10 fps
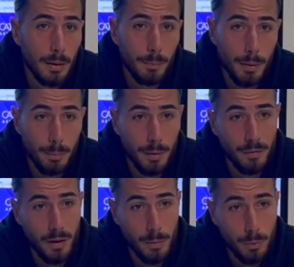per, per
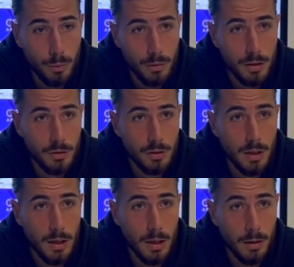fare punti, ci
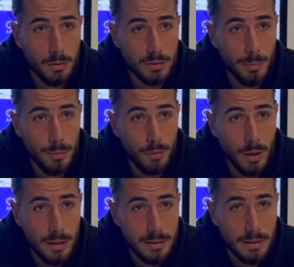dà
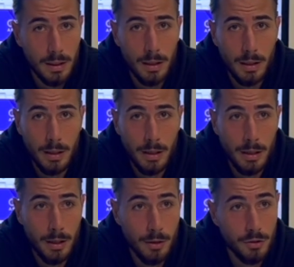consapevolezza
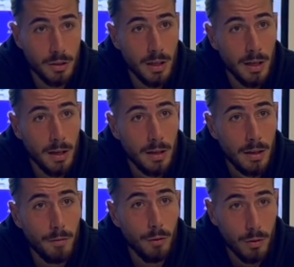e ci dà
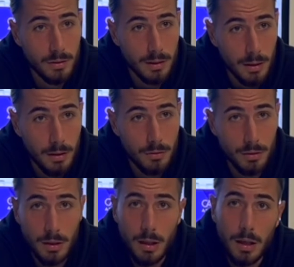forza,
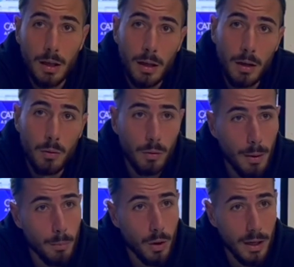ci dà una
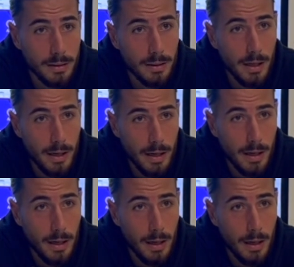boccata
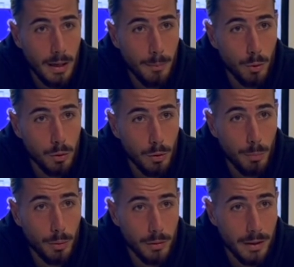d'aria molto
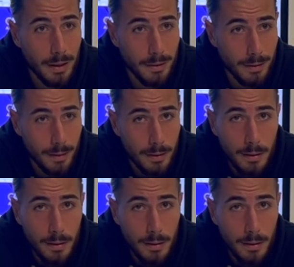importante.